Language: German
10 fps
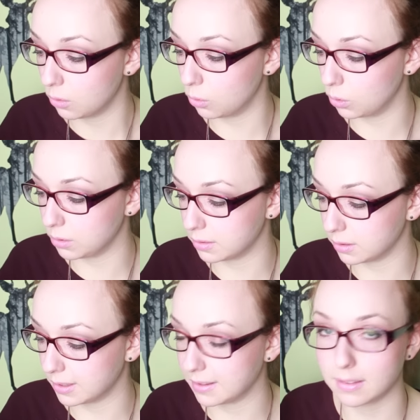Und
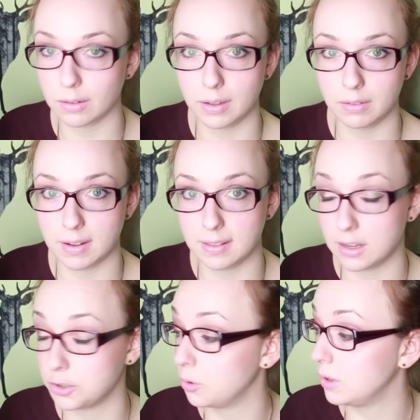äh, das ist auf jeden Fall
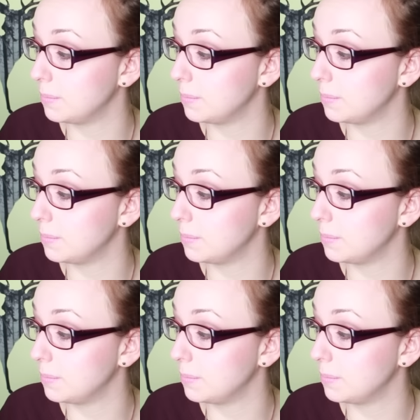sehr schön.